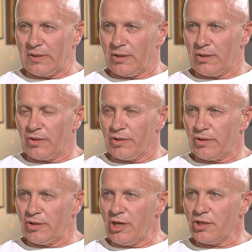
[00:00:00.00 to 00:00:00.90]
właśnie,
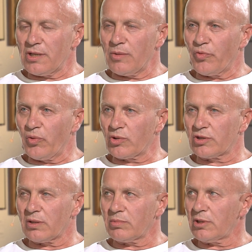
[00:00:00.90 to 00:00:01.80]
kiedy to się
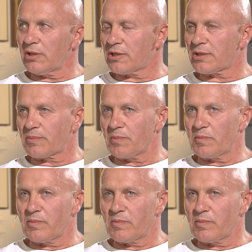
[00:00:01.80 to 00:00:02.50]
to, to jest,